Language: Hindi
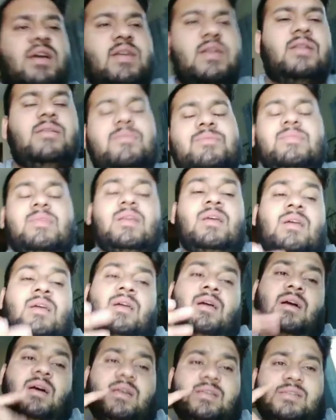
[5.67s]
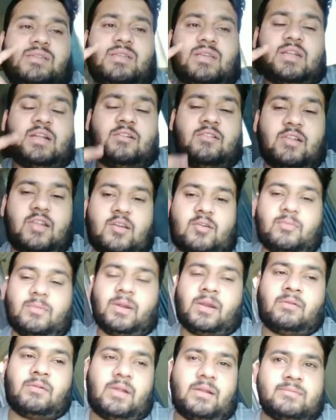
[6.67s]
खैर अस्सलाम
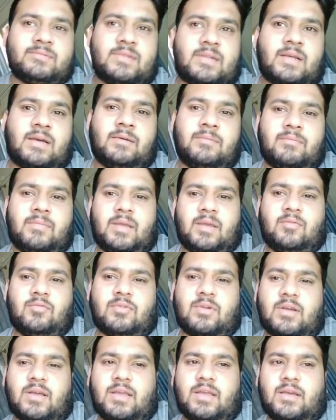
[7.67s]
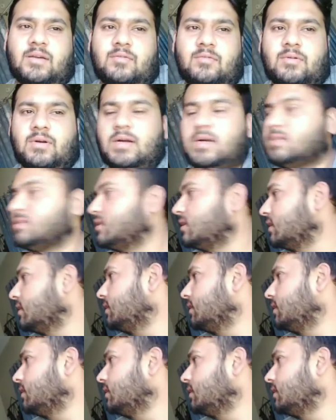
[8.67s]
वालेकुम एंड वालेकुम मैं उठ गया हूँ आज